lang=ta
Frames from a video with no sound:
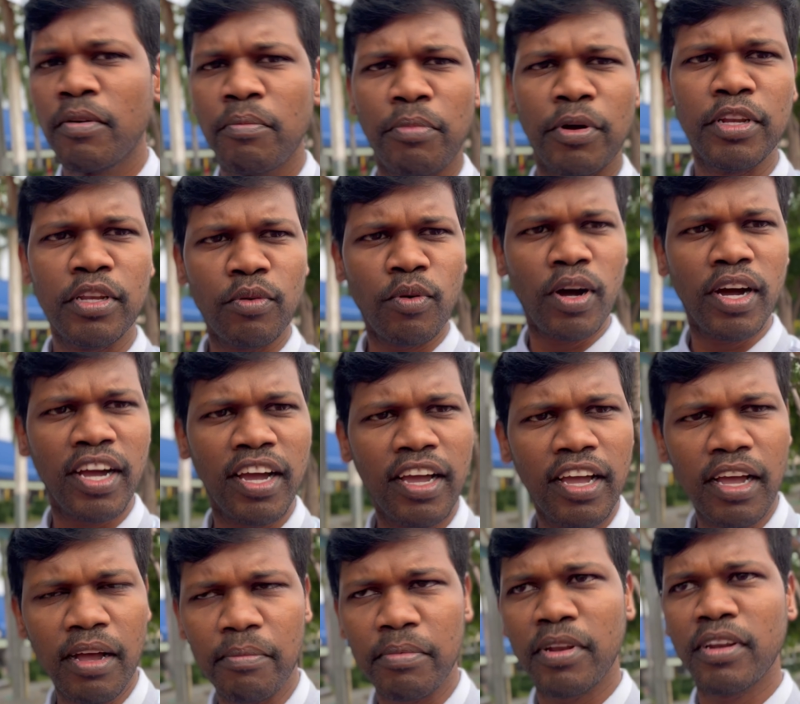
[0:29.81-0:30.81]
போயிட்டு வாங்க
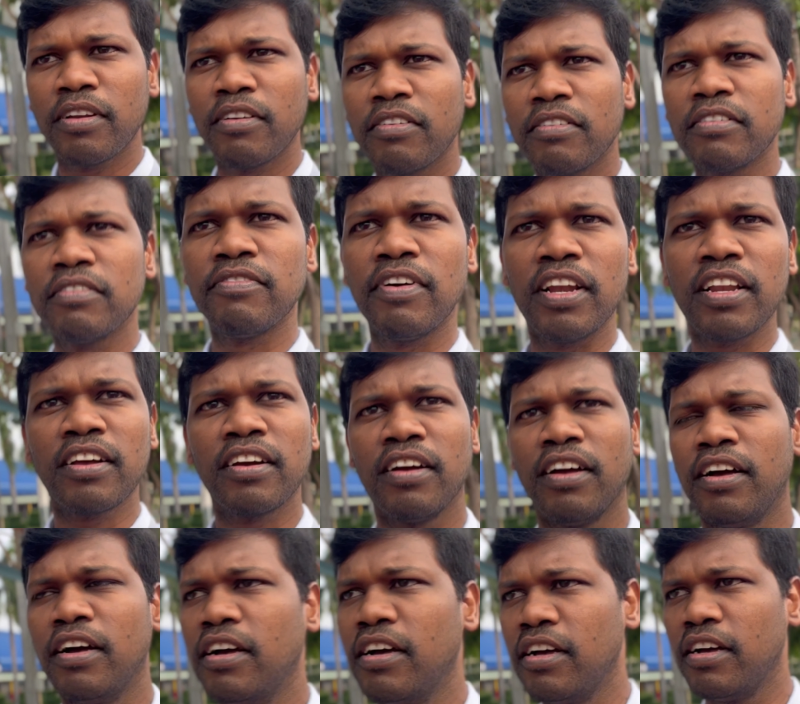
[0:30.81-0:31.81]
அப்படின்னு வெல்
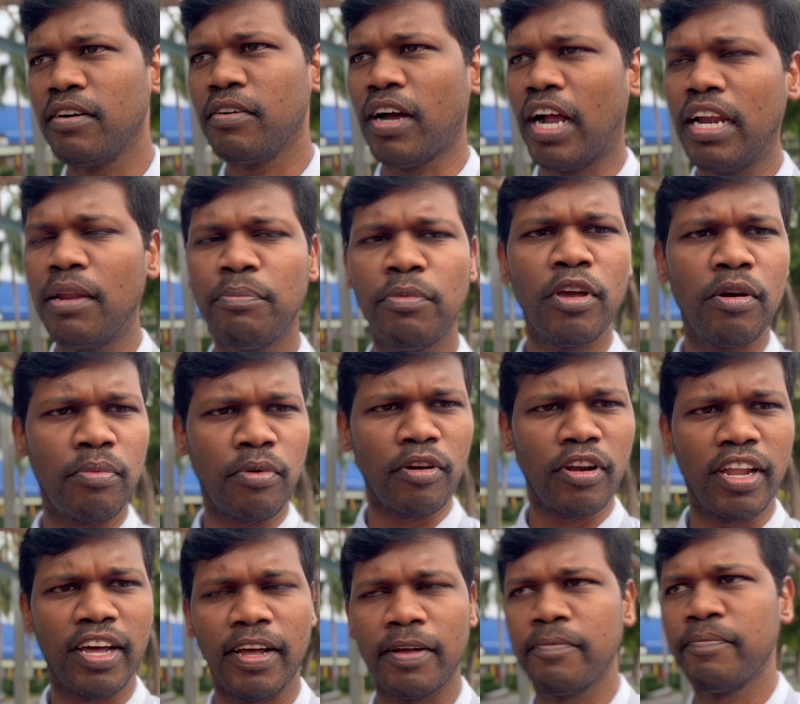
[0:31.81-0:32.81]
அனுப்பி
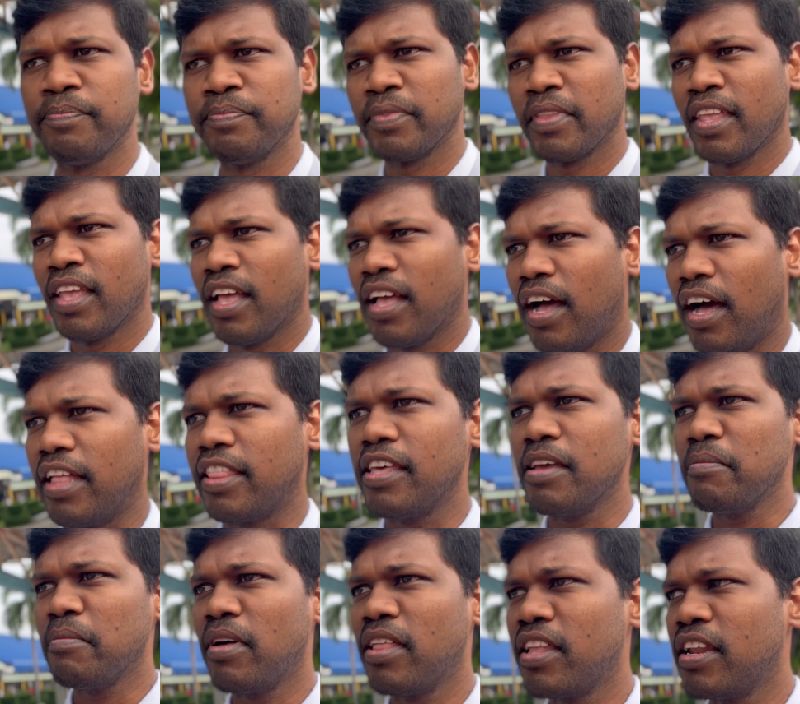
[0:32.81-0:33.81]
வைப்போம்ல அதே
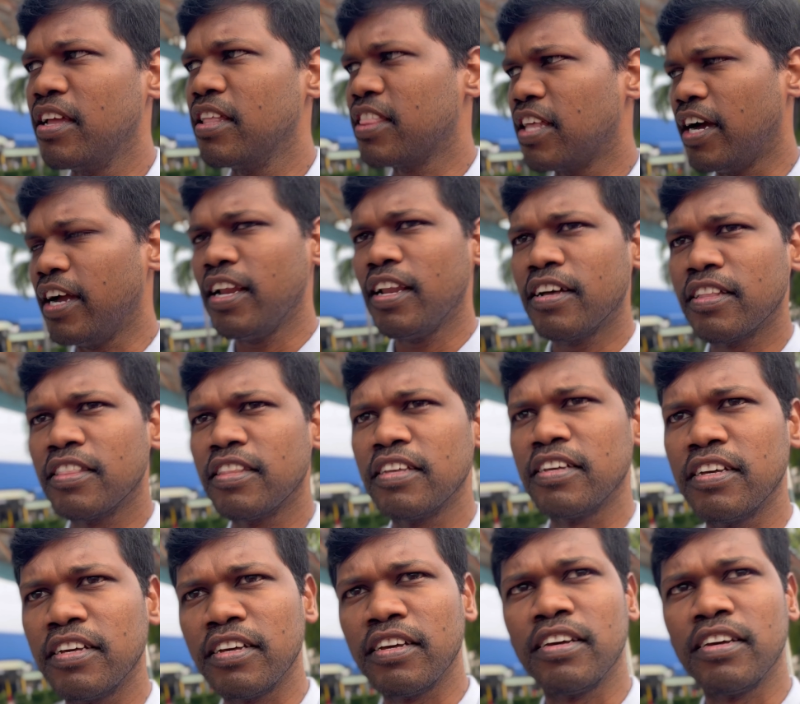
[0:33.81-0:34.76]
மாதிரி தாய்லாந்து